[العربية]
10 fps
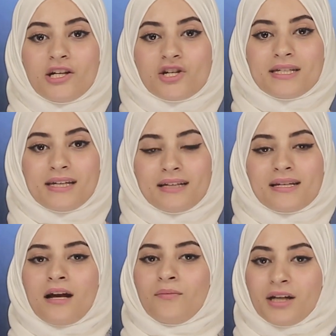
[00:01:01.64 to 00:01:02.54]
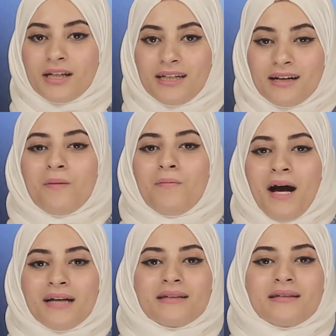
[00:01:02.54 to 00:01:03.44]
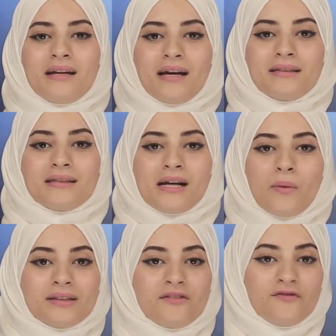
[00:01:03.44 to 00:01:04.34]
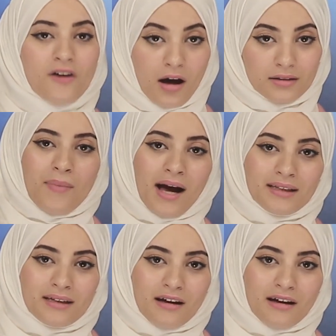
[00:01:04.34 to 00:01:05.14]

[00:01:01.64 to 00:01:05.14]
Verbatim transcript: الجنسية الألمانية بعد ثلاث سنوات فقط بعد